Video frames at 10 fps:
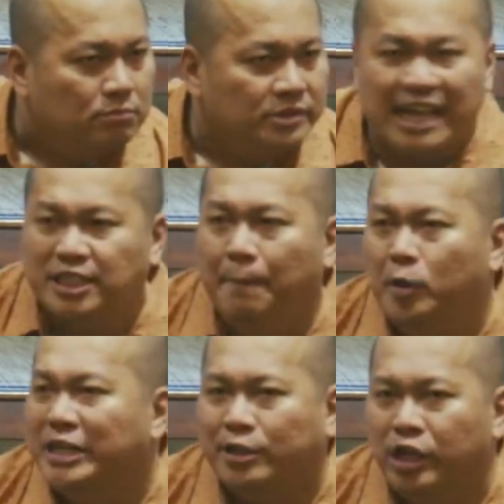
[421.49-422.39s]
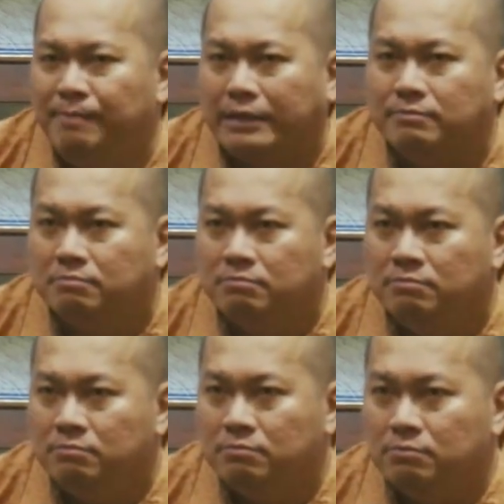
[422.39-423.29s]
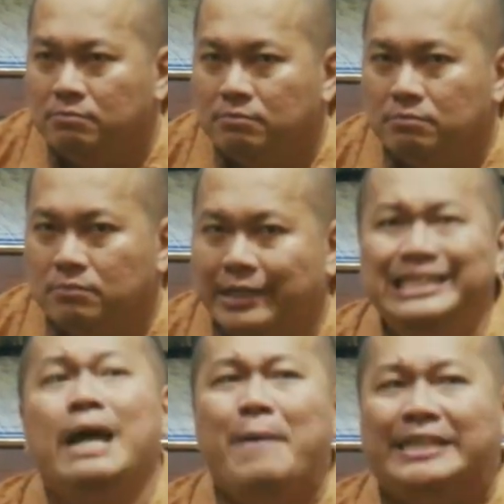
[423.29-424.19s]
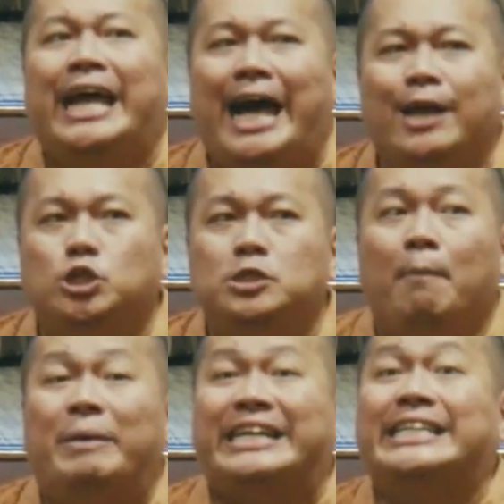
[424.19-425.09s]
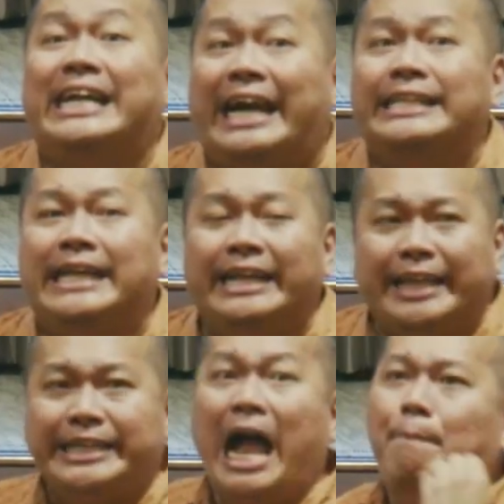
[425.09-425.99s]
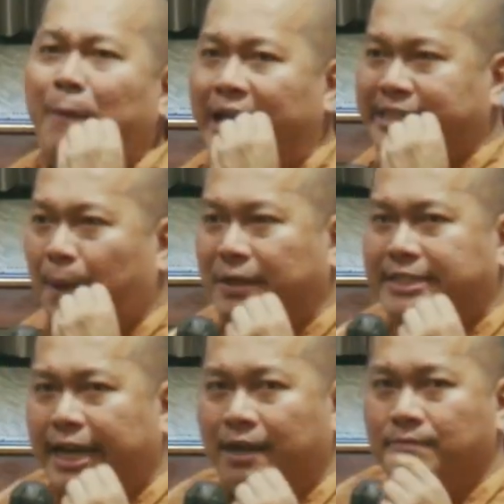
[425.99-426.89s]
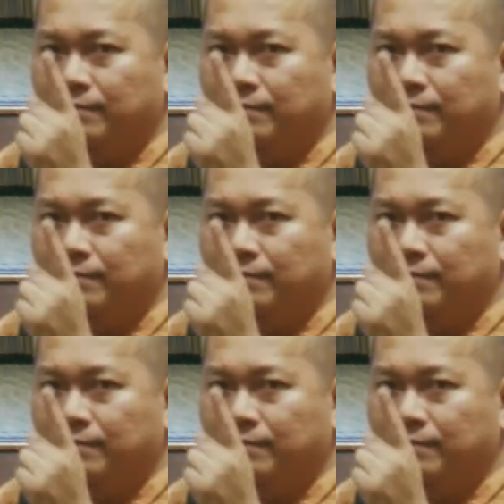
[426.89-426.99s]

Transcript: Enggak sempurna itu iman. Kenapa saya harus berkata-kata atas apa yang saya percaya?